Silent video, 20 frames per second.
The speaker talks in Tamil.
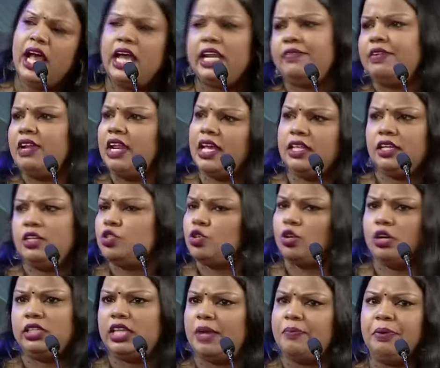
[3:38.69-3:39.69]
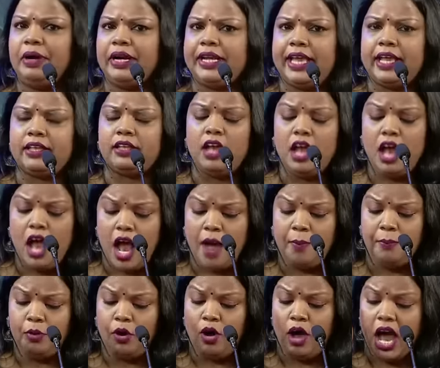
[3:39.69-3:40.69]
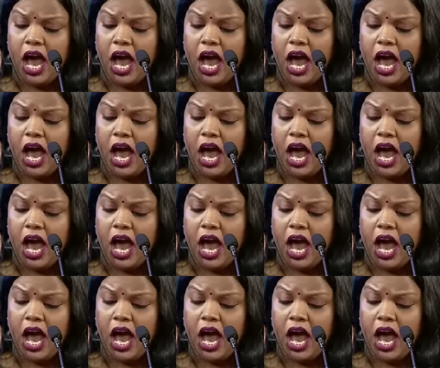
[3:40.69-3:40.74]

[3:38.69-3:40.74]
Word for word: அறிவில்லாதுன்னு சொல்லு தப்பு கிடையாது அப்போ